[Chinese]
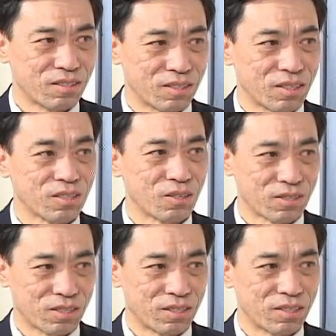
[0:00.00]
一个小
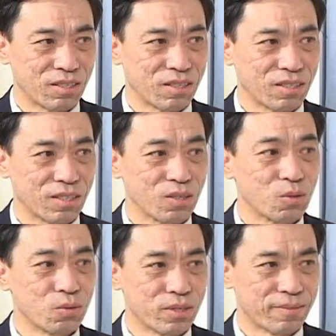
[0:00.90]
城里的一个
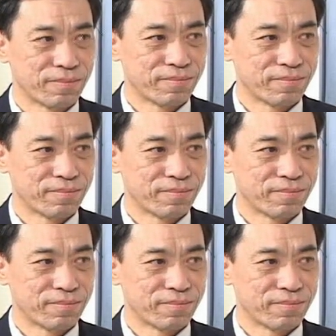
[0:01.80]
工人，